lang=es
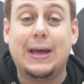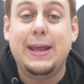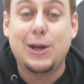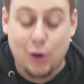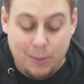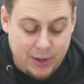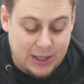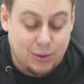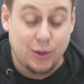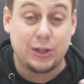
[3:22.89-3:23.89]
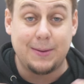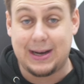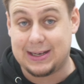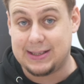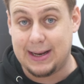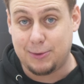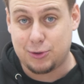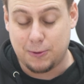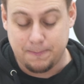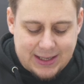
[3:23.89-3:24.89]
tan incómodas cuando te bajas de la moto.